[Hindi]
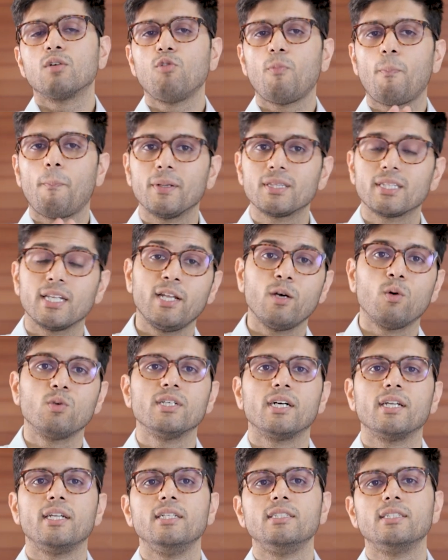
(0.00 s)
वो पतले
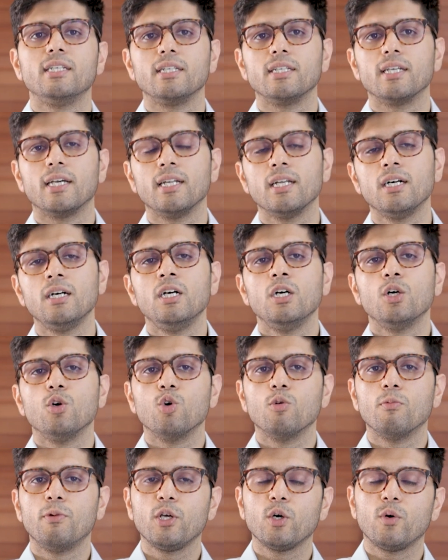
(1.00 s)
हो जाने चाहिए है ना
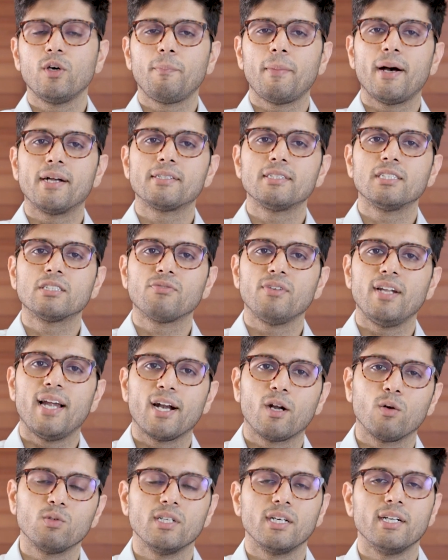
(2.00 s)
उभरे हुए पैचेस
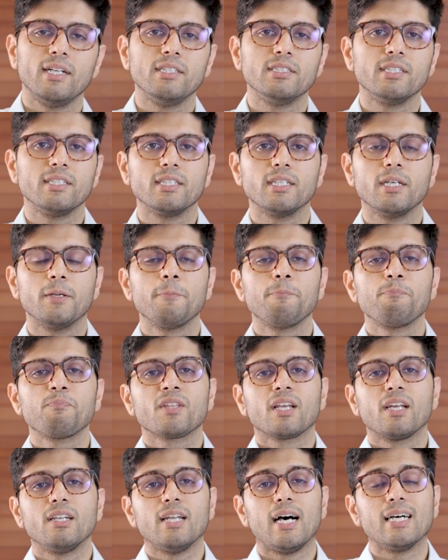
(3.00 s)
फ्लैट हो जाने चाहिए
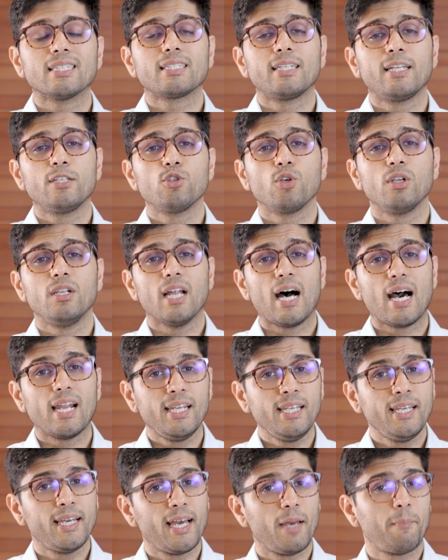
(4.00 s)
लास्टली जो
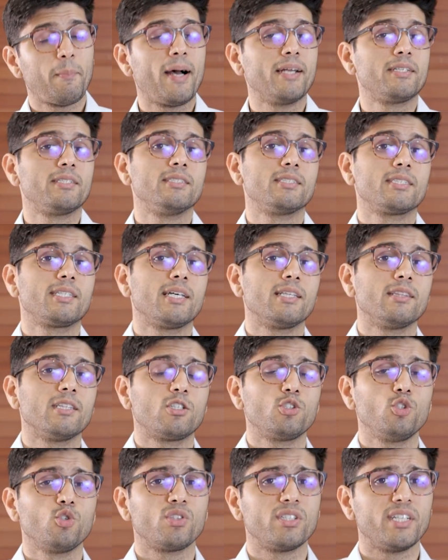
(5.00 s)
लाली है पैचेस के
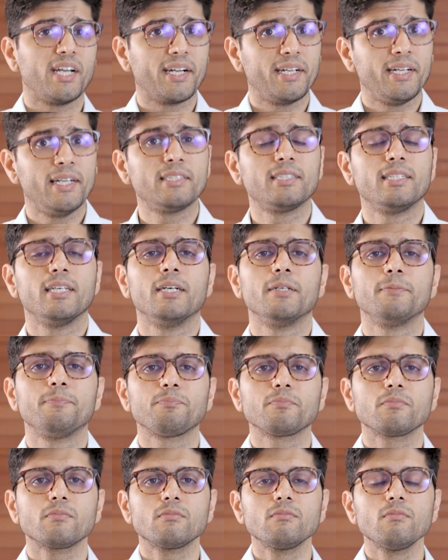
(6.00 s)
अंदर जो रेडनेस है
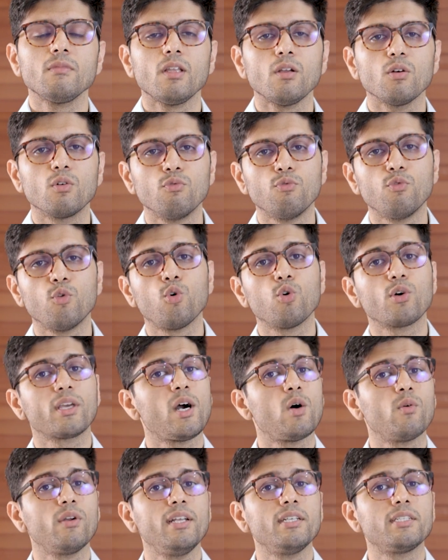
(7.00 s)
वो
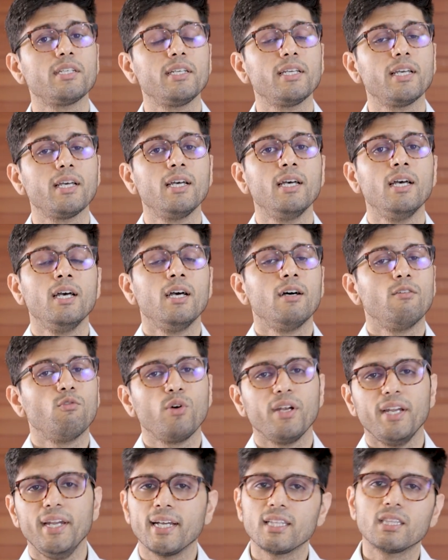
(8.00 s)
क्या होनी चाहिए
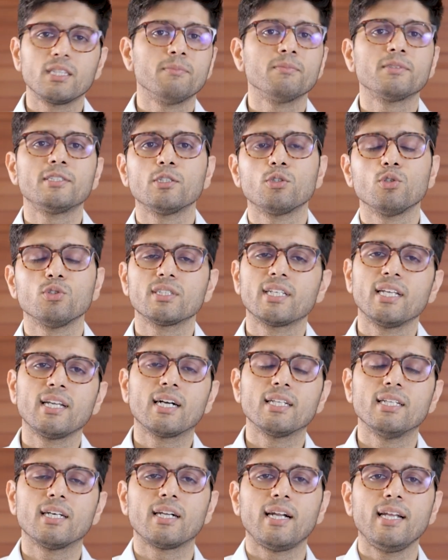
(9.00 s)
वो एकदम से तो
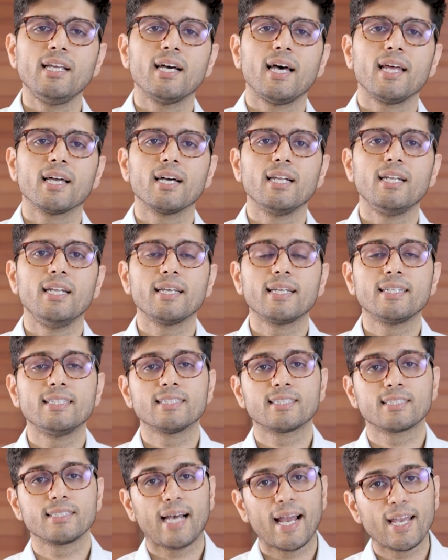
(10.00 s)
स्किन कलर नहीं आएगा
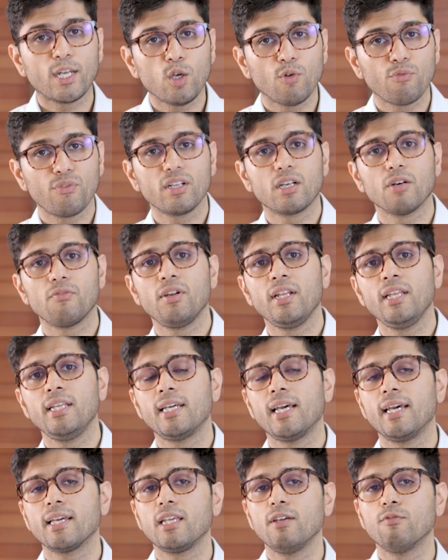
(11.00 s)
लेकिन साइन ऑफ रिकवरी
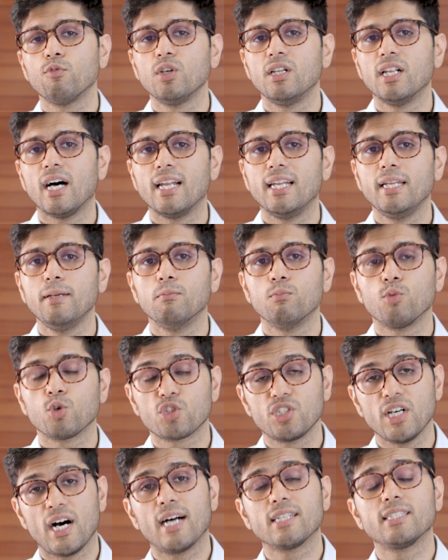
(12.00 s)
है कि वो लाली
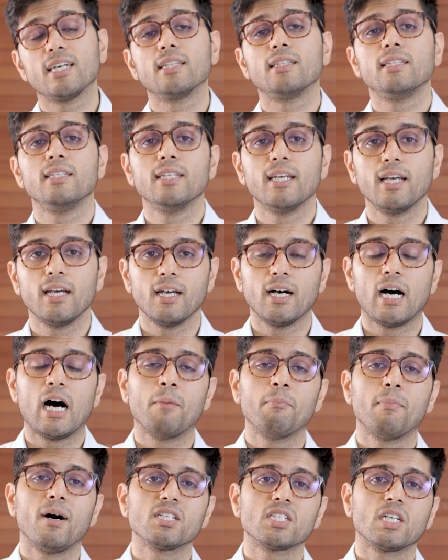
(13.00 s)
मुरझा जाती है
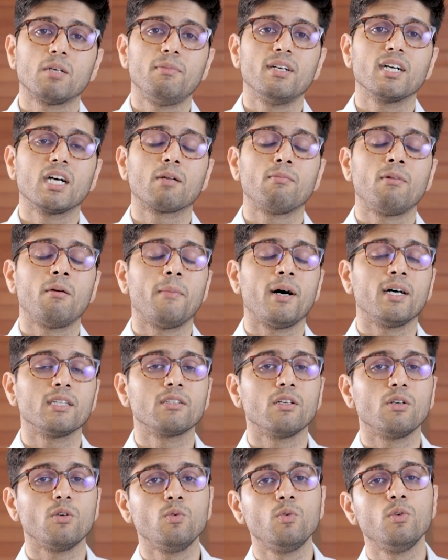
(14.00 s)
आम भाषा में अगर मैं
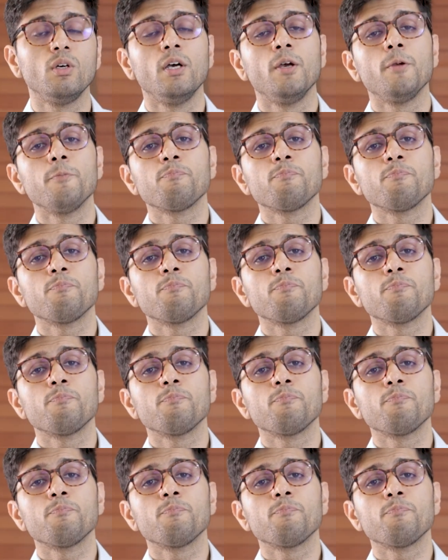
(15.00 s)
बात करूँ